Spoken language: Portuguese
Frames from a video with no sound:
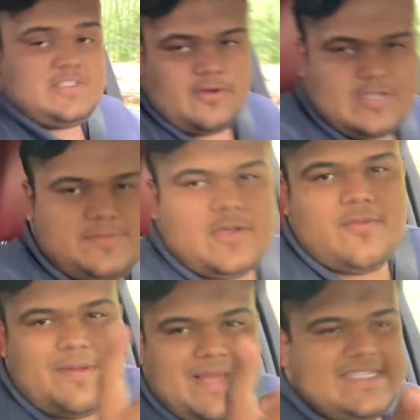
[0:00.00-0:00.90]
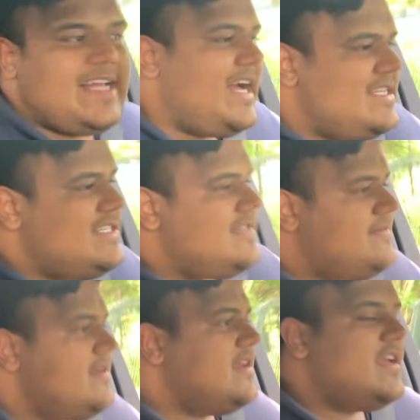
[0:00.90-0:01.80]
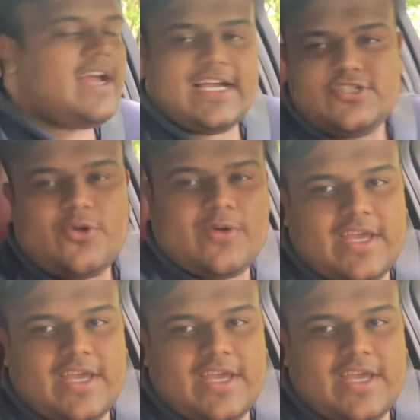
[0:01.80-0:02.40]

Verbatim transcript: pensei uma coisa pra você comer mais tarde. O quê? Cachorro